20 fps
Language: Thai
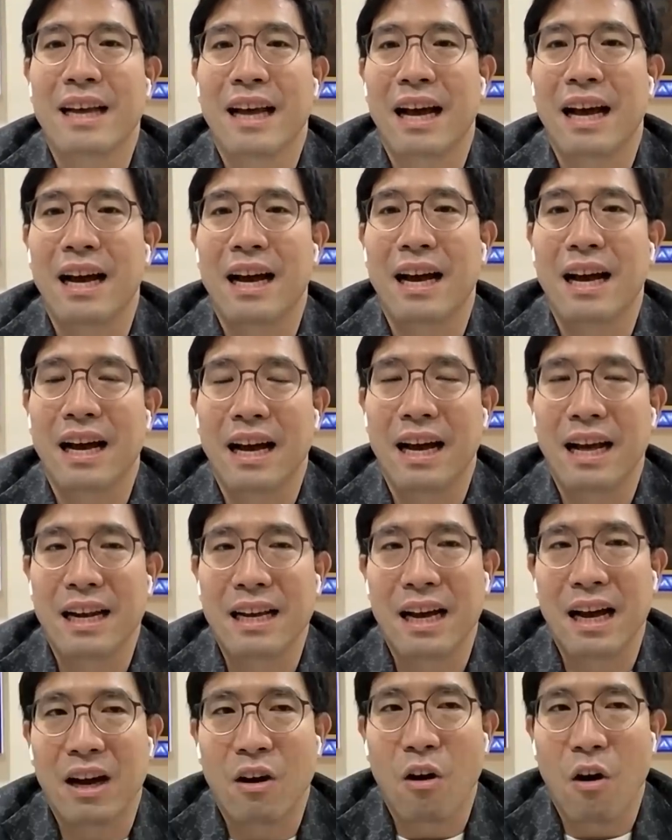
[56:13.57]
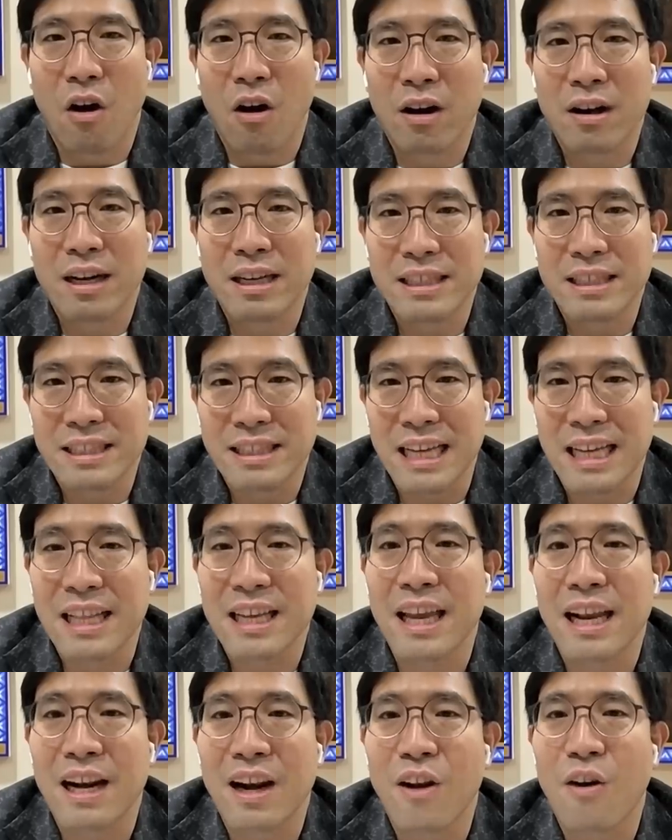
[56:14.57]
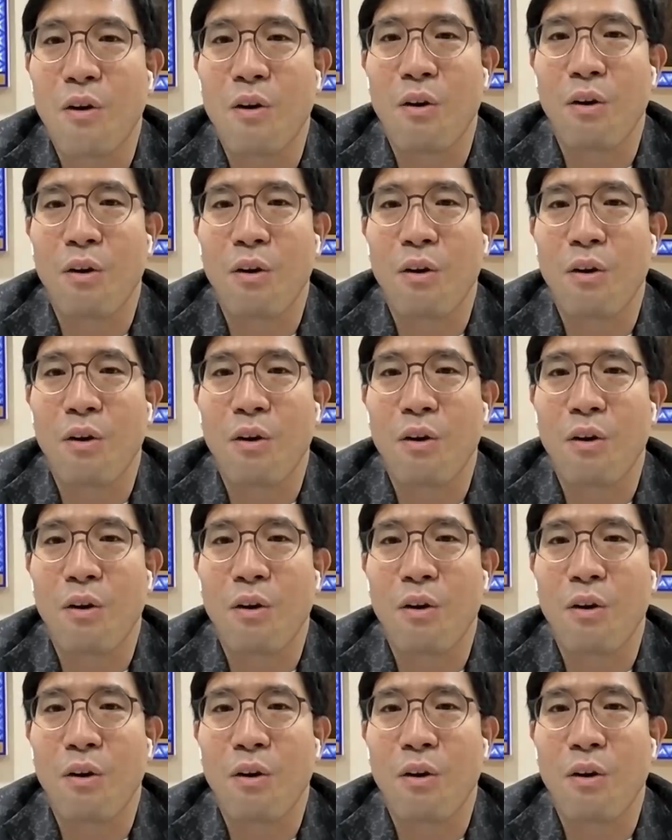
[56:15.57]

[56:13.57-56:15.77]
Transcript: เอ่อเรื่องของเศรษฐกิจโล